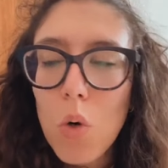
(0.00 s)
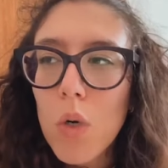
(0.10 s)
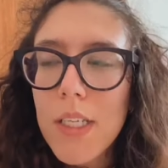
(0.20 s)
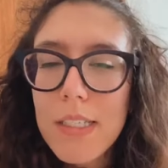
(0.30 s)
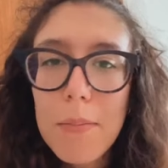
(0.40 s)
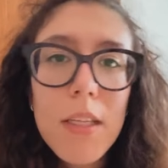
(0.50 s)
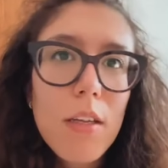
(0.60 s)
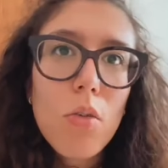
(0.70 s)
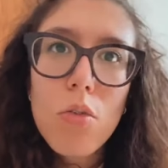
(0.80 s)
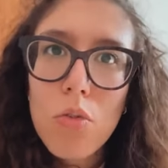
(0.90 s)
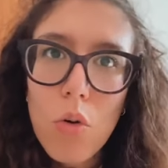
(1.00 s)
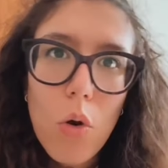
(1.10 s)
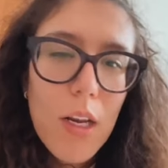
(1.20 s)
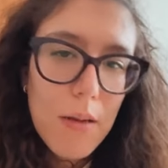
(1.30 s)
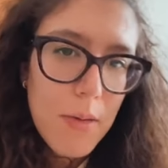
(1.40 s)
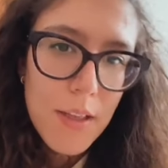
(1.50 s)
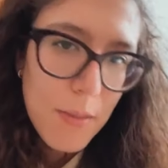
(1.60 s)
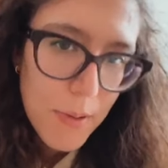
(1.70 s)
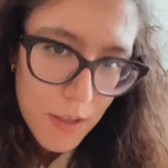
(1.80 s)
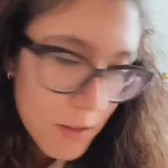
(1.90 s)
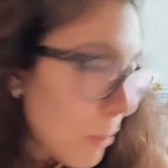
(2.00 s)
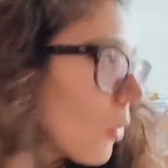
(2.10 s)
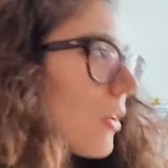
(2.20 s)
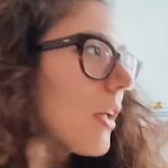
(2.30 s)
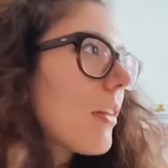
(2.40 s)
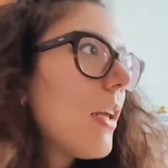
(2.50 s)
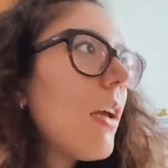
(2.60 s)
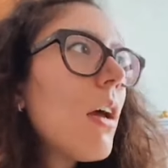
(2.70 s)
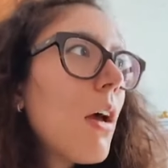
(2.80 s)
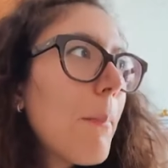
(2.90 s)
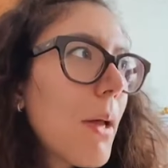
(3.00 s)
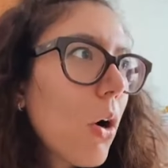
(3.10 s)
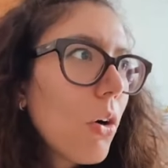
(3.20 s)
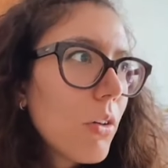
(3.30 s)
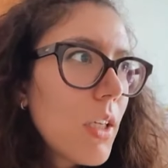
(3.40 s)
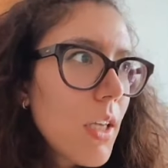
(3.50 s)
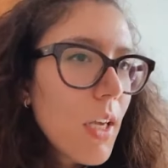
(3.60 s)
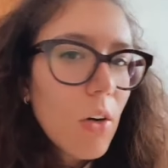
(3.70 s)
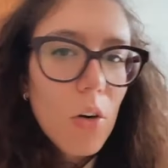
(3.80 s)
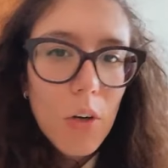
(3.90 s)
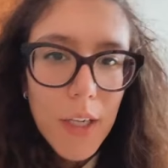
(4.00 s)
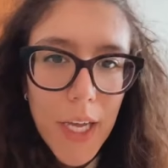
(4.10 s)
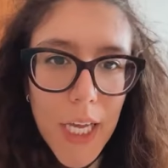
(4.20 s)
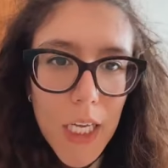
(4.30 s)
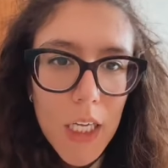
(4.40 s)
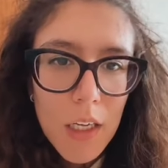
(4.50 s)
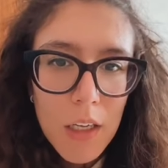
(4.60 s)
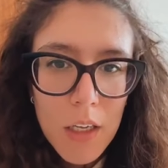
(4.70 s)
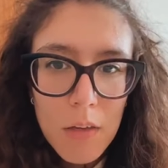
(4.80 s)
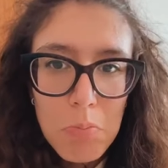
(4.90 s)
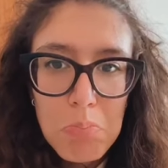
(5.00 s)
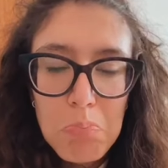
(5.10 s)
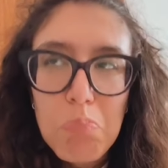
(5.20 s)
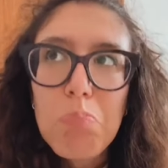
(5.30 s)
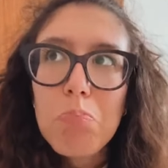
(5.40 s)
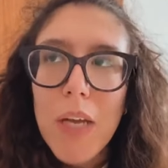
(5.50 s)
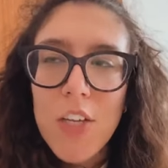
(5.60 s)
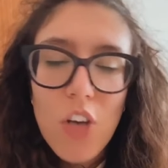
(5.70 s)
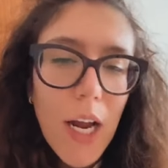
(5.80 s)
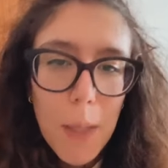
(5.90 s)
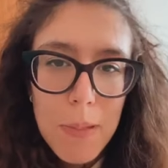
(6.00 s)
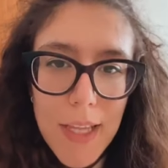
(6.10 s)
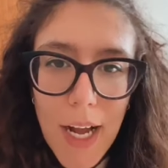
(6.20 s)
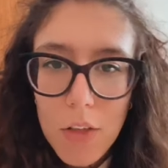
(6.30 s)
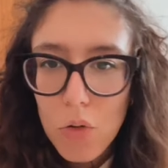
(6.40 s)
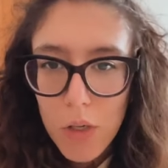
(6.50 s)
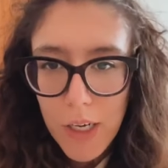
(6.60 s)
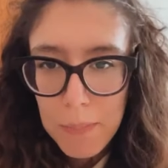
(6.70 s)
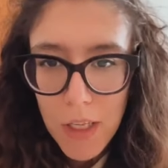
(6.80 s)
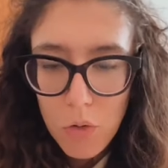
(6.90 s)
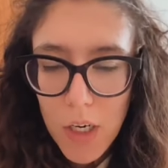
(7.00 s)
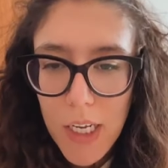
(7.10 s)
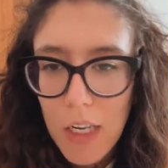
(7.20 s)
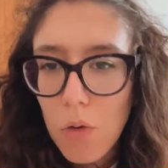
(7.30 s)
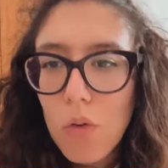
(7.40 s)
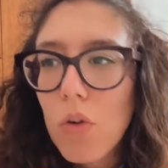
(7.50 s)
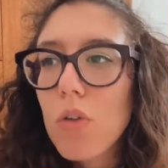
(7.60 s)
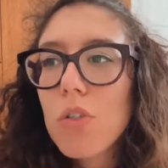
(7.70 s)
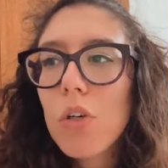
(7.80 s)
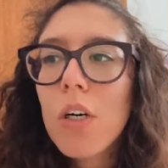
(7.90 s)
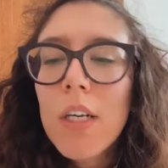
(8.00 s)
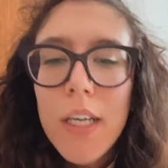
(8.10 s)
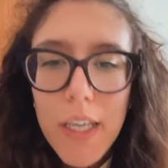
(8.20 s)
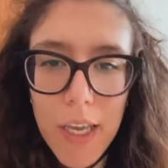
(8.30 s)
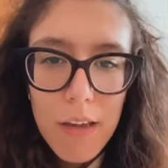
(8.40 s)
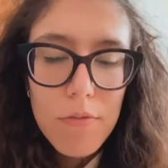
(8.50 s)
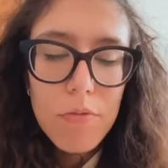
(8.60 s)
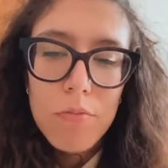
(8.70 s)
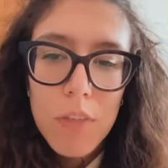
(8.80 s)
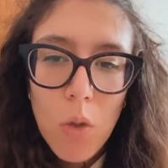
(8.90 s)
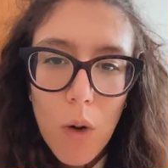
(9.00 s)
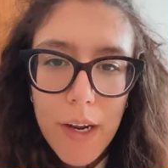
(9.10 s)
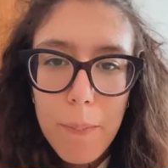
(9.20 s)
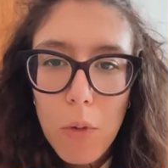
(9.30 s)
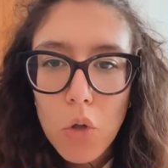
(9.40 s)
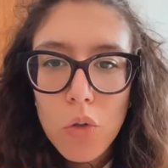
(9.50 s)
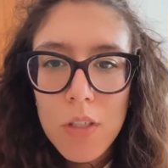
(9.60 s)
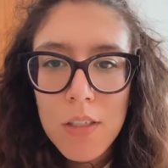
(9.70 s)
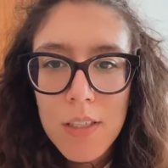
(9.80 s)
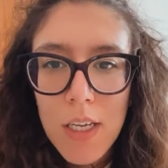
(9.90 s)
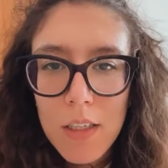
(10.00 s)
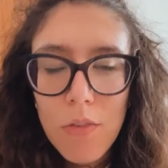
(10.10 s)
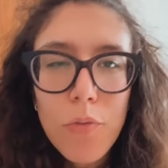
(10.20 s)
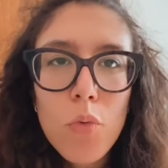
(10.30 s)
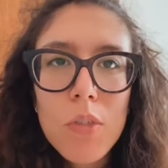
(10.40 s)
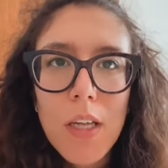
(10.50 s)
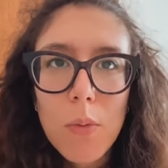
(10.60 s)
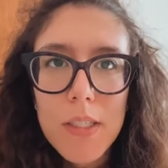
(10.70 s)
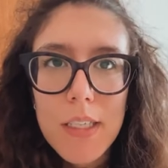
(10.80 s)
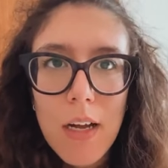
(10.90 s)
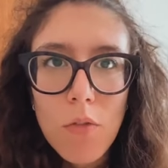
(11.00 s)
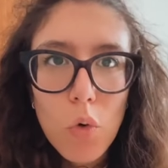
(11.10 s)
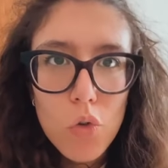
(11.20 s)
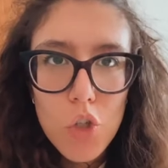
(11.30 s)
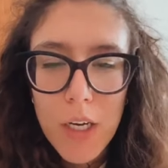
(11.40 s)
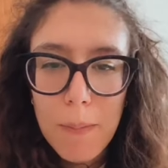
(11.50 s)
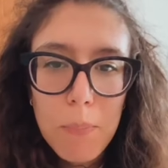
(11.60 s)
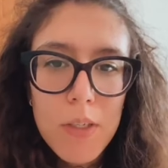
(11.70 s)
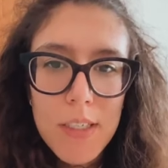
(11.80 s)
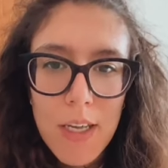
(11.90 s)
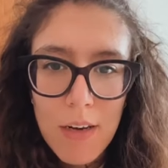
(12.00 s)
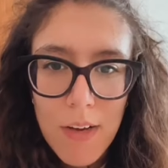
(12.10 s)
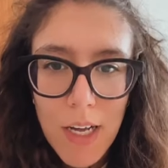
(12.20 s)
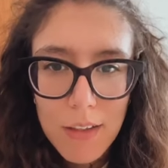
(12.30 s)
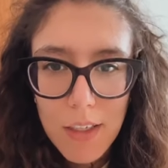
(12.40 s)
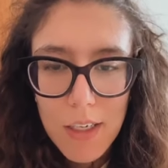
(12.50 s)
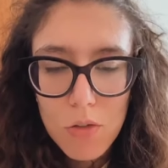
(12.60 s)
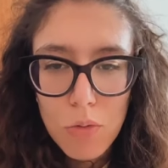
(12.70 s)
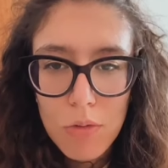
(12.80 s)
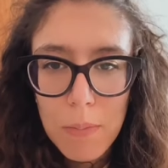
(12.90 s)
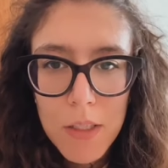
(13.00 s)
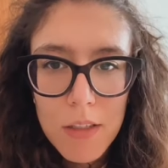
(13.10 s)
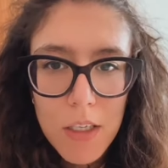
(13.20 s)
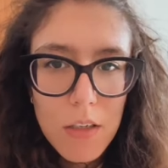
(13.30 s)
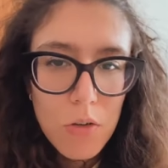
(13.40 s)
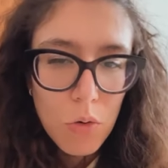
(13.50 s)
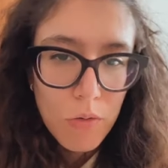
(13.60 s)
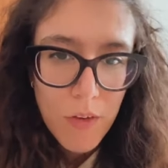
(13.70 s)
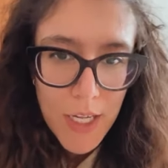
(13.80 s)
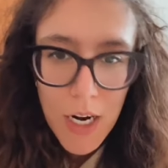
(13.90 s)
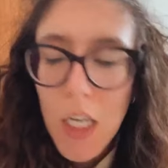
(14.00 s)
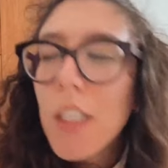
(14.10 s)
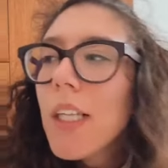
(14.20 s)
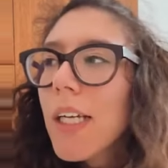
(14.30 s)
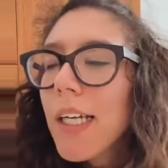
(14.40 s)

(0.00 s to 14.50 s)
onestamente non ho elementi per risponderti, però ti dico che... Ehm, è già capitato, è capitato anche l'anno scorso, che in qualche modo si sia diffusa questa voce che poi si è rivelata assolutamente non vera.